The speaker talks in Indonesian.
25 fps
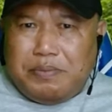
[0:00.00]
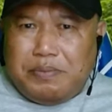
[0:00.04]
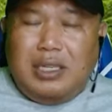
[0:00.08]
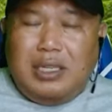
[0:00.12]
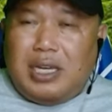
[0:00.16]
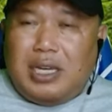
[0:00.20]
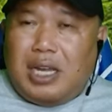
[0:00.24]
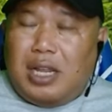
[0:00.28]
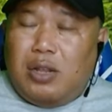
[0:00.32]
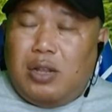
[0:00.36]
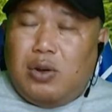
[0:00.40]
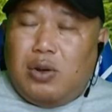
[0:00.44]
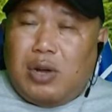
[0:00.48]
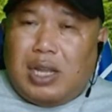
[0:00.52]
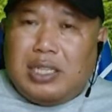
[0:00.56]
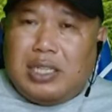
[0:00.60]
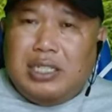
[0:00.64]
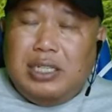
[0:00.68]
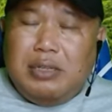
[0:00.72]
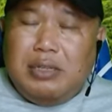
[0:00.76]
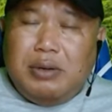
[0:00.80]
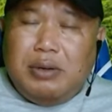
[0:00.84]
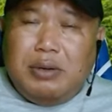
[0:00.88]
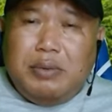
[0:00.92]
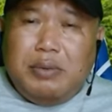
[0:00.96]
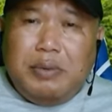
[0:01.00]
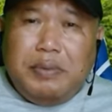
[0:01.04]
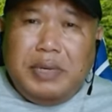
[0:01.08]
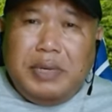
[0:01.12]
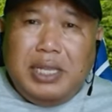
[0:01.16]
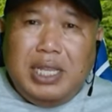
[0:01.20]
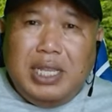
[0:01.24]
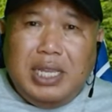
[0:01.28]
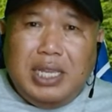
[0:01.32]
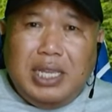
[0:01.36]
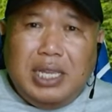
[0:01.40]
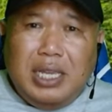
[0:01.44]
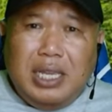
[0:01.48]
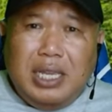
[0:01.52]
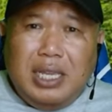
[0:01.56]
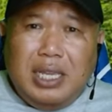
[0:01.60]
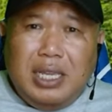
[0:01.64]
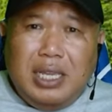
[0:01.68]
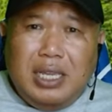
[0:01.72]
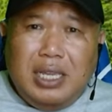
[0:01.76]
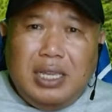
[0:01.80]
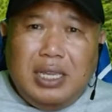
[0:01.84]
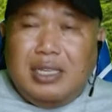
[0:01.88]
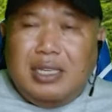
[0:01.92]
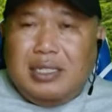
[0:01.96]
Kalau kasino memiliki
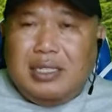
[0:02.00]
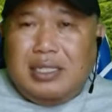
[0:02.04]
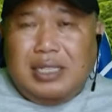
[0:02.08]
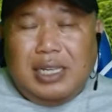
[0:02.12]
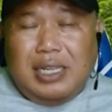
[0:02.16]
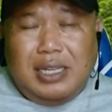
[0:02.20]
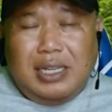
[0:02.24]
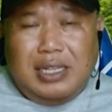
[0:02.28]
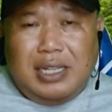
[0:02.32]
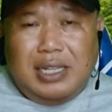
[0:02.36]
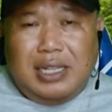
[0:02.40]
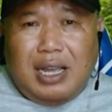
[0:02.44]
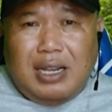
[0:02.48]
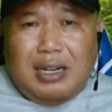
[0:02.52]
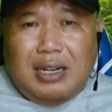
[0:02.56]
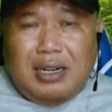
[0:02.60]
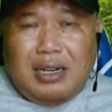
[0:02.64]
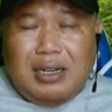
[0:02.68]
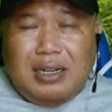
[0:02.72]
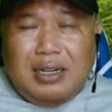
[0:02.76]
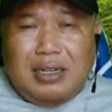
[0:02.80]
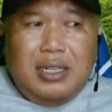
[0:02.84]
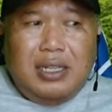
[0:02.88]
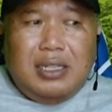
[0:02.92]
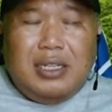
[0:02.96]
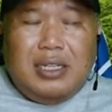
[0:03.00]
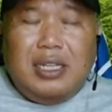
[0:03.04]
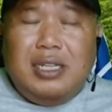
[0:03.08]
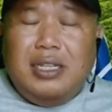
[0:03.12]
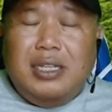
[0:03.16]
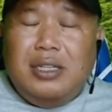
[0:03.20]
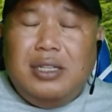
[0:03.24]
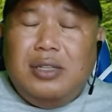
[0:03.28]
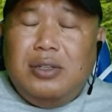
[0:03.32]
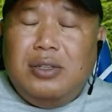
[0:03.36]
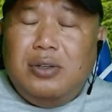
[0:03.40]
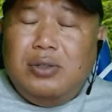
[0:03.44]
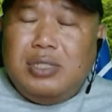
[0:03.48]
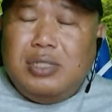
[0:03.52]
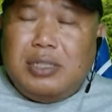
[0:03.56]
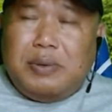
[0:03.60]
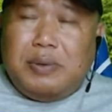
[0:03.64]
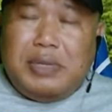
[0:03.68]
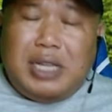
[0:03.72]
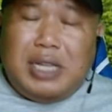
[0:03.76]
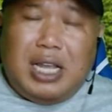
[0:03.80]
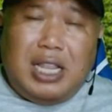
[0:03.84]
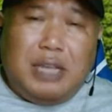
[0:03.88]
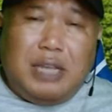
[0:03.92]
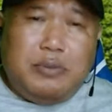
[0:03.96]
signal, tentu sahabat
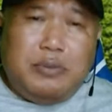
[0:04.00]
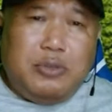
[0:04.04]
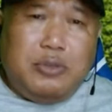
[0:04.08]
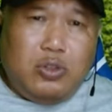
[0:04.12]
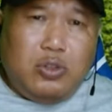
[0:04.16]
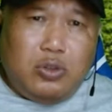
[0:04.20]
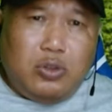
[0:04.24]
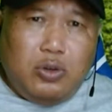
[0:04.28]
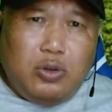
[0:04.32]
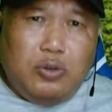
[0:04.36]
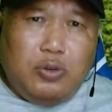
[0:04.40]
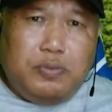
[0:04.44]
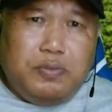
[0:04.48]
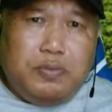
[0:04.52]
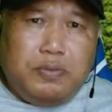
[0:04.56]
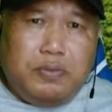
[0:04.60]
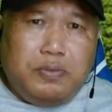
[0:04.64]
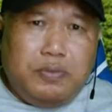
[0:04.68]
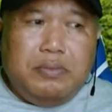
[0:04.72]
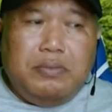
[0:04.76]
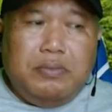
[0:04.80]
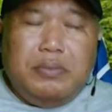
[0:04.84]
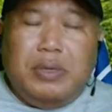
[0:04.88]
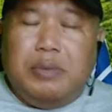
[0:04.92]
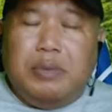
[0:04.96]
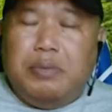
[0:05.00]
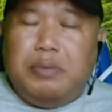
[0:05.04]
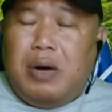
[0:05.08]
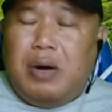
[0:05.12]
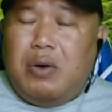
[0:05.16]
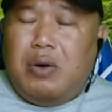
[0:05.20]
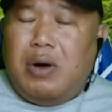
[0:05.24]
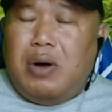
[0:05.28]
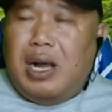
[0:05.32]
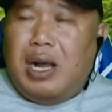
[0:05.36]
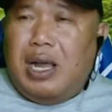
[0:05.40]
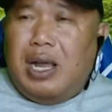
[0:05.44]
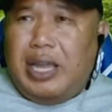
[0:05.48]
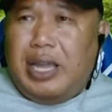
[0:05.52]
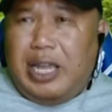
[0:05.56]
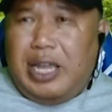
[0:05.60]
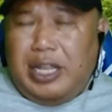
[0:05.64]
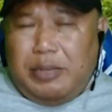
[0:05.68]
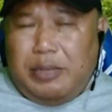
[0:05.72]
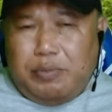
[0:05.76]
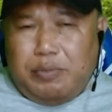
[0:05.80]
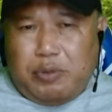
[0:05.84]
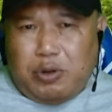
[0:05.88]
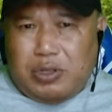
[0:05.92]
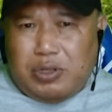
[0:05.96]
alam cukup membawa
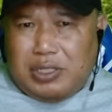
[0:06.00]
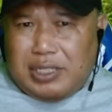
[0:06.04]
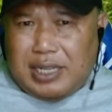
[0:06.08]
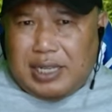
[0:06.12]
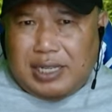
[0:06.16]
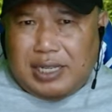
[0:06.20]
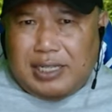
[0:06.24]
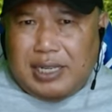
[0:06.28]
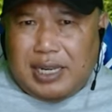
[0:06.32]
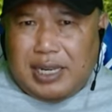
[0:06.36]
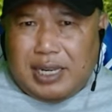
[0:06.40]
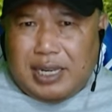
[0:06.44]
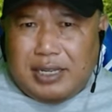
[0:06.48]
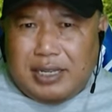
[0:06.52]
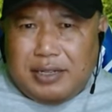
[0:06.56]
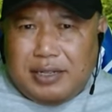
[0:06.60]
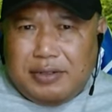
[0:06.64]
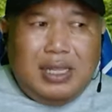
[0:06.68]
handphone saja.